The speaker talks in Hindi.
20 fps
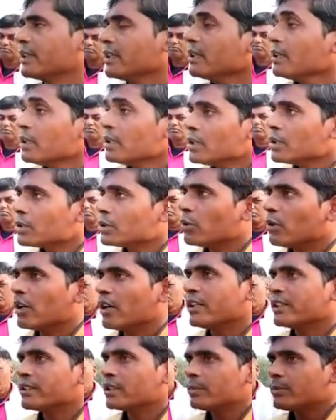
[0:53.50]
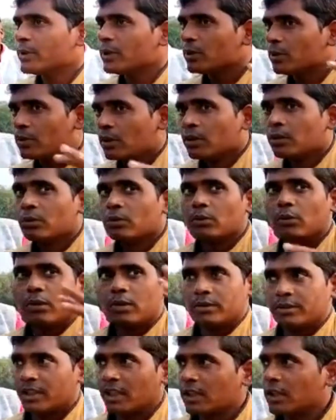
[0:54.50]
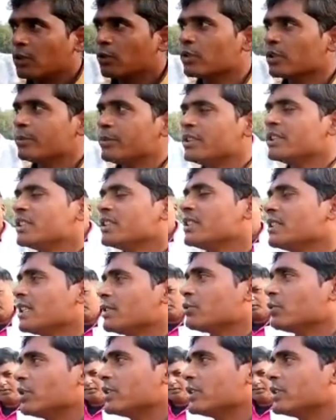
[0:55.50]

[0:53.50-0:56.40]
रहते हैं तो ऐसे पे जंगलों के बीच की क्या